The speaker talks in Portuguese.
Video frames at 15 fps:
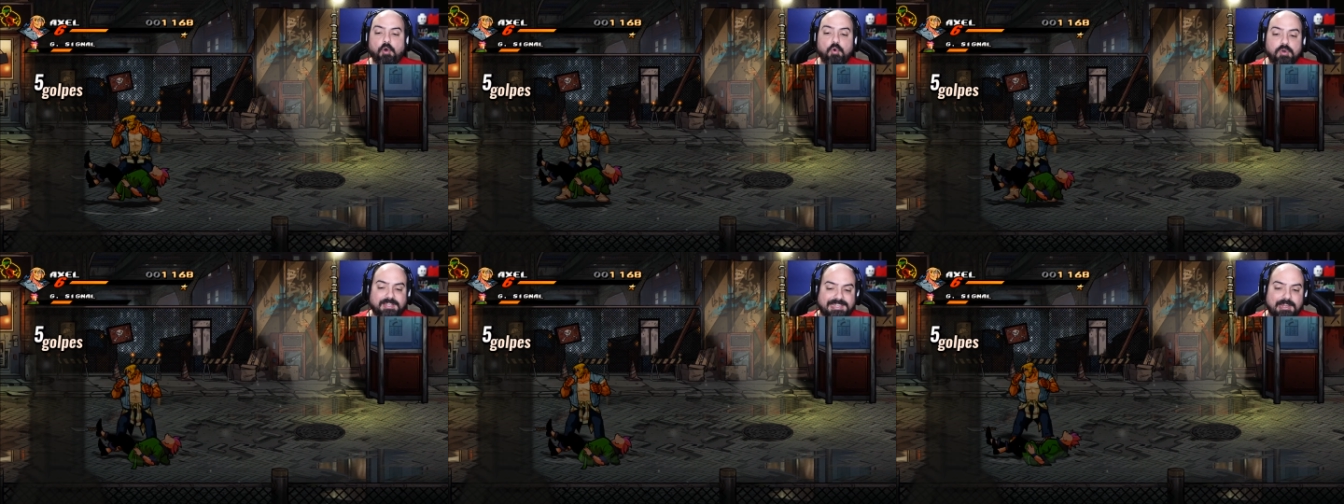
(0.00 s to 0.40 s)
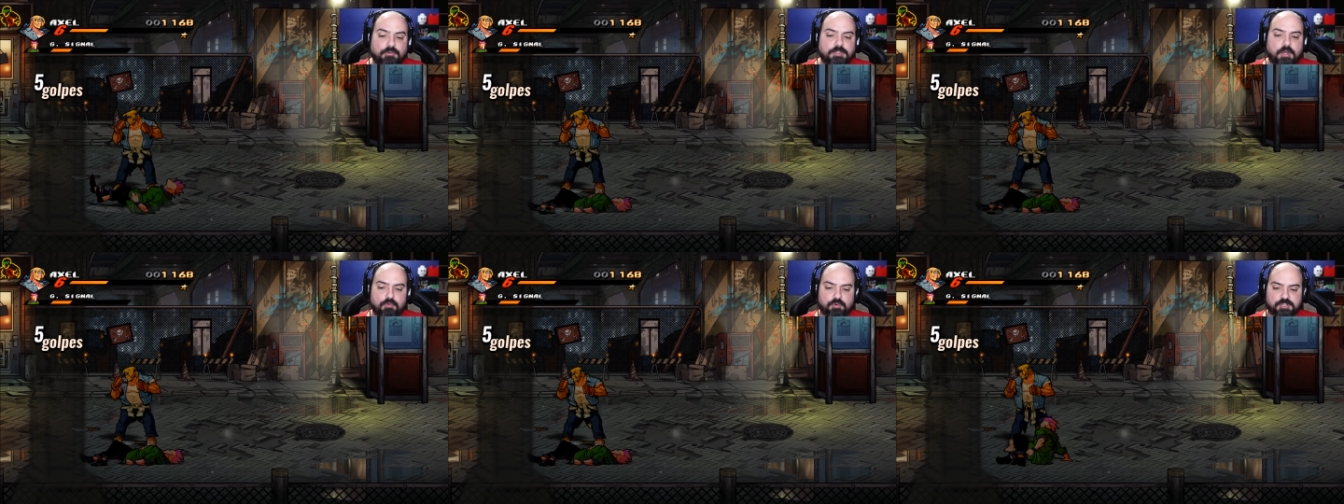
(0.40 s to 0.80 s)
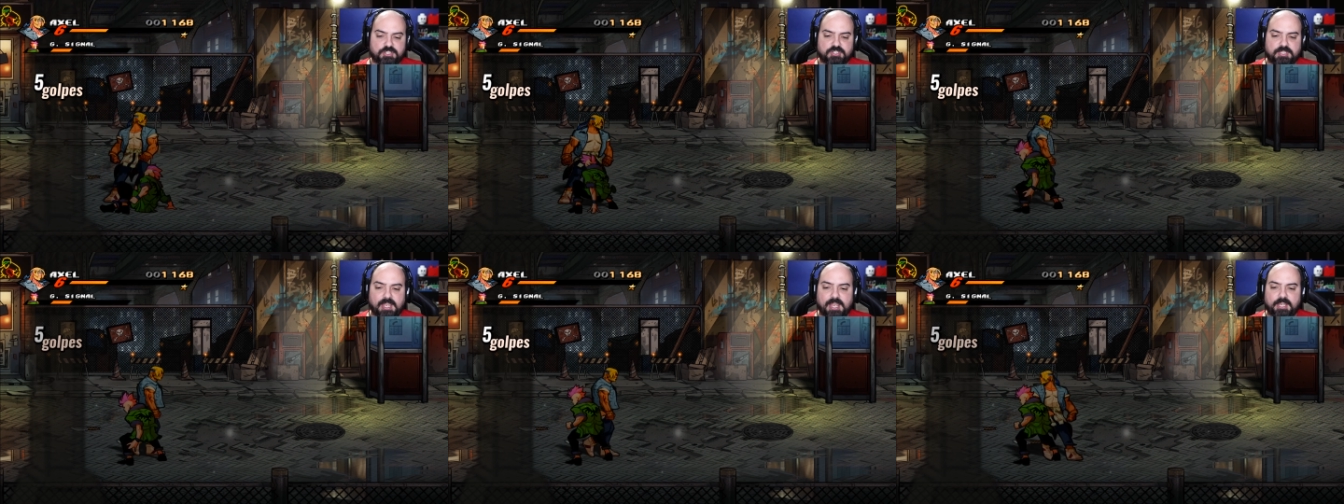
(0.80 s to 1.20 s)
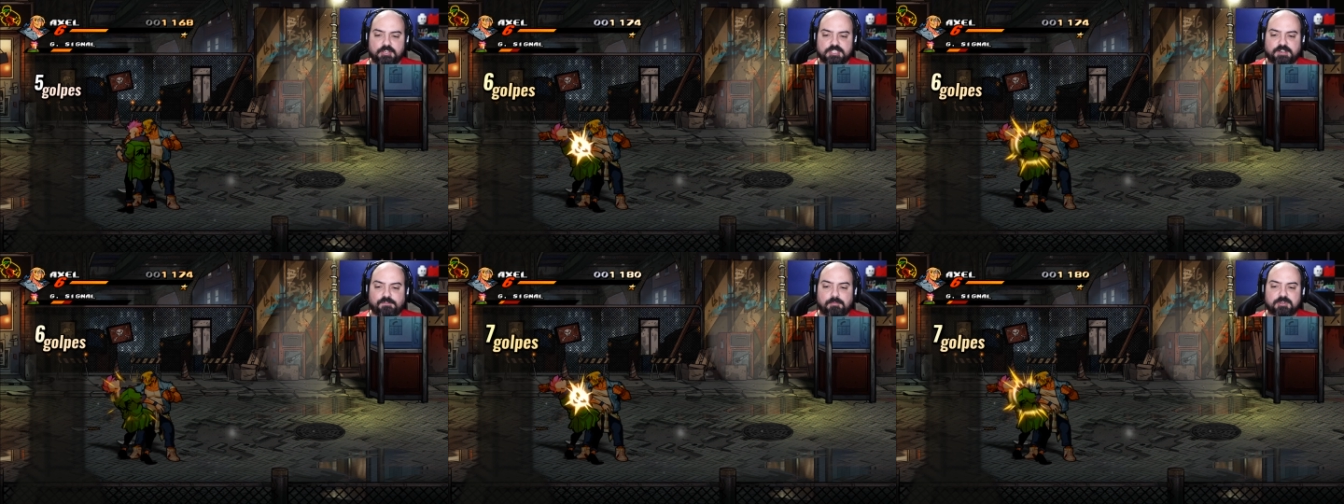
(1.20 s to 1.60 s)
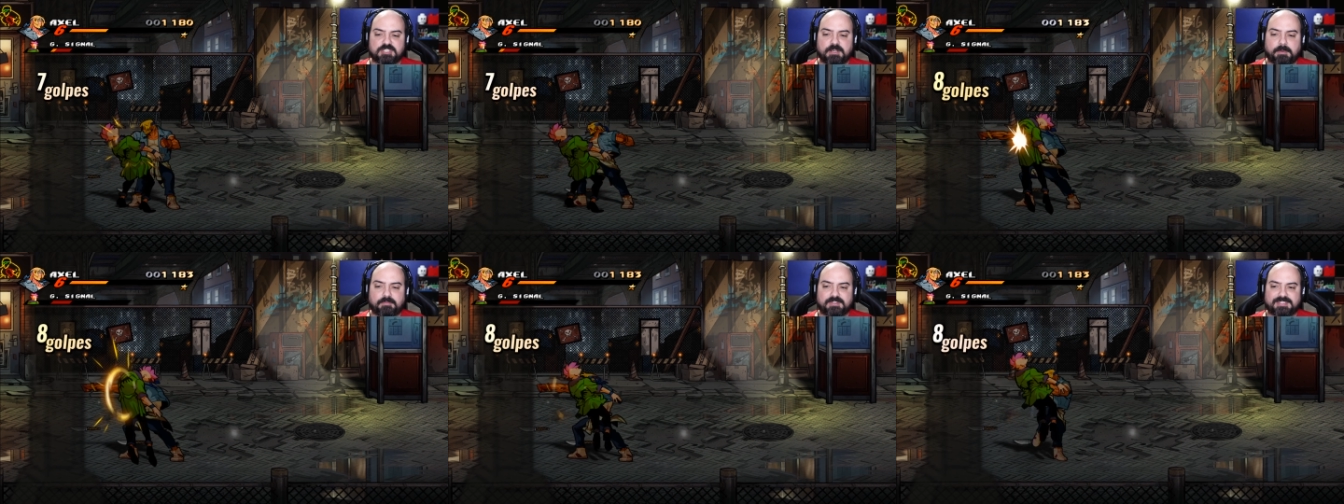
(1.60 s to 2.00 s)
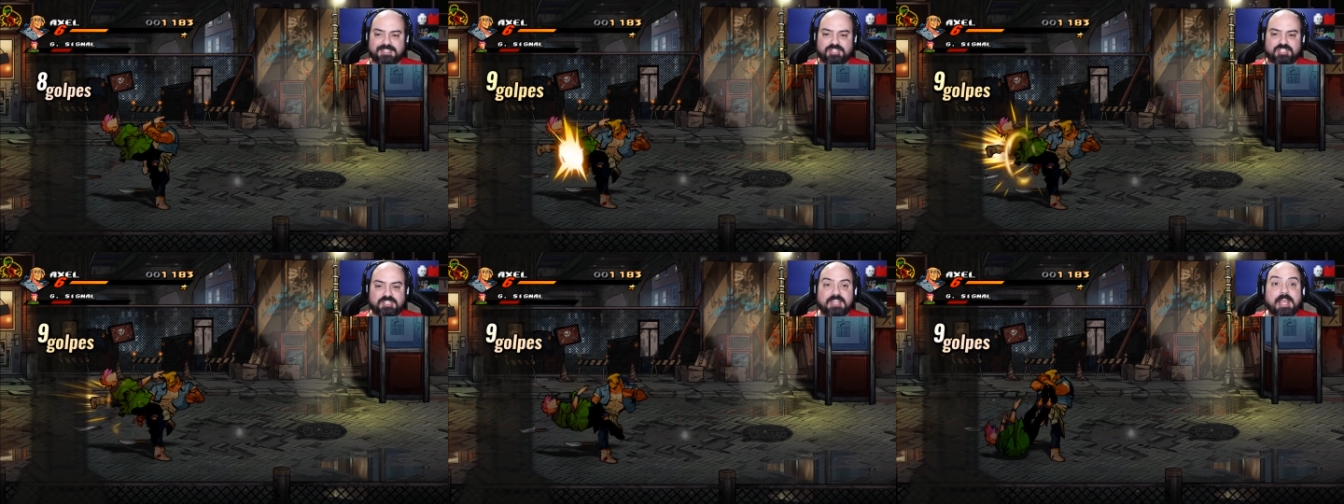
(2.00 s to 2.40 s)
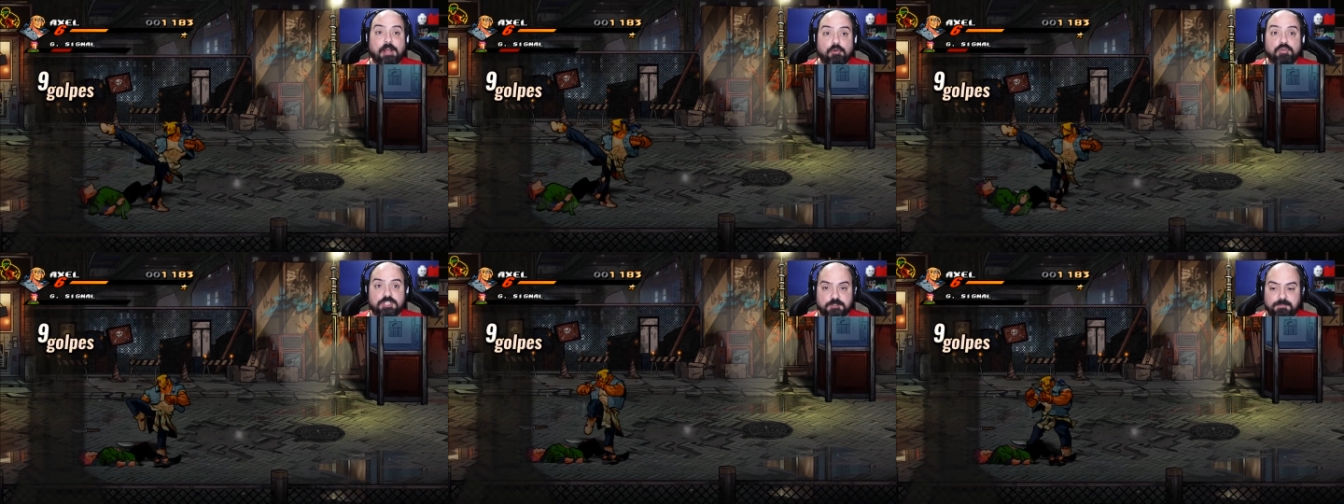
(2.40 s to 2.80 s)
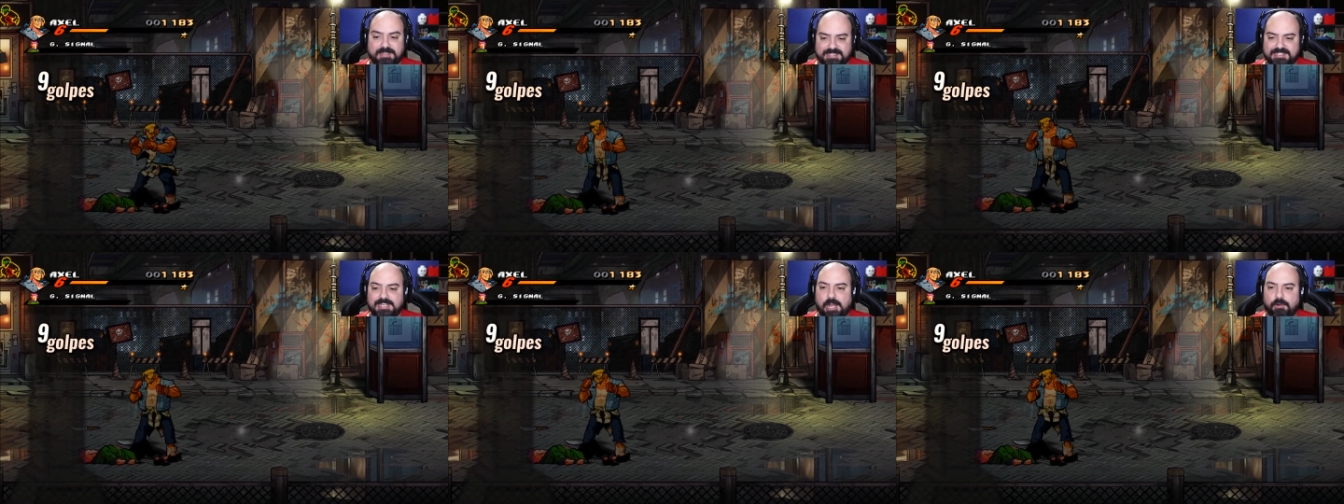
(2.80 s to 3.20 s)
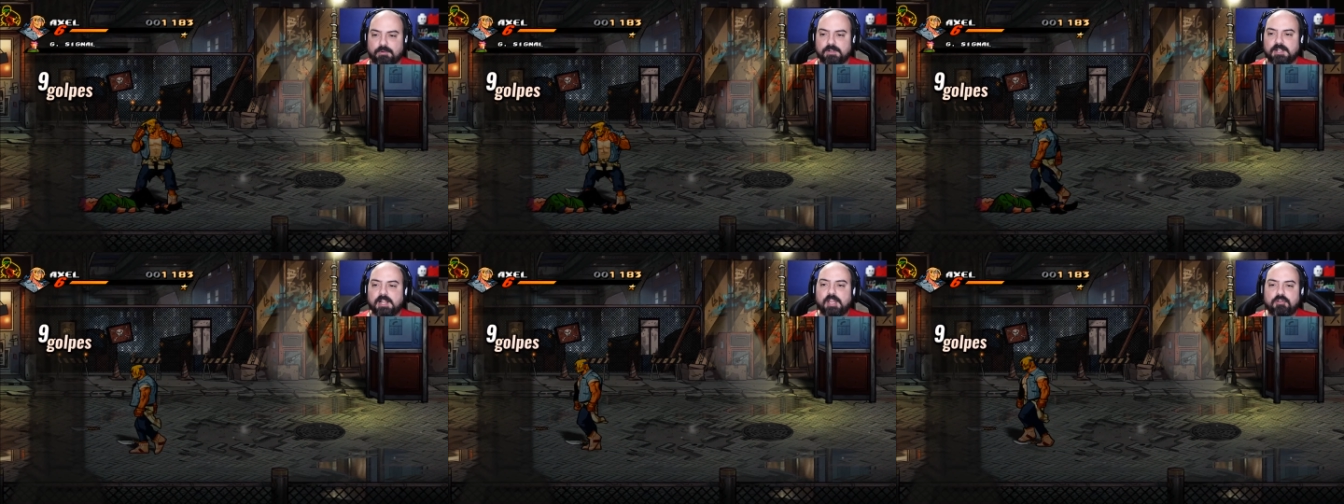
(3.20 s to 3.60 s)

O que eu não gostei, eu já vou mostrar pra vocês, que é o especial.